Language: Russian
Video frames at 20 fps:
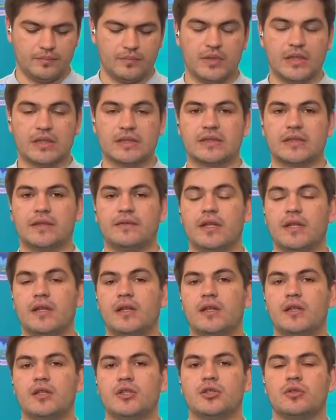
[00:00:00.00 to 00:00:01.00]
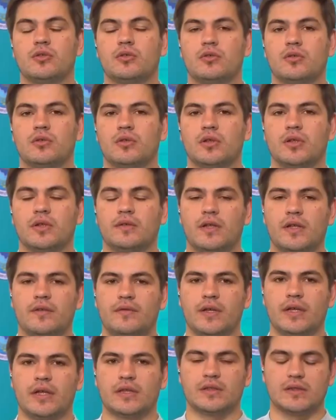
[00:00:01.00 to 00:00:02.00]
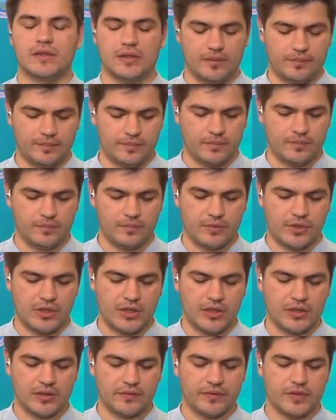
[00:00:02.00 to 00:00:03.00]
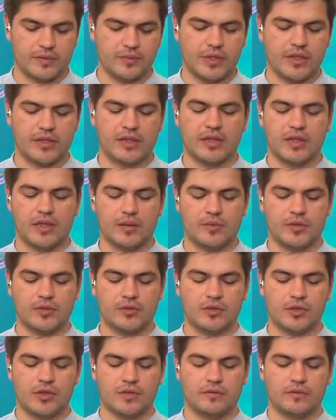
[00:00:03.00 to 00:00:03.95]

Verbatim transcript: нас заверили, что квалификация членов избирательной комиссии очень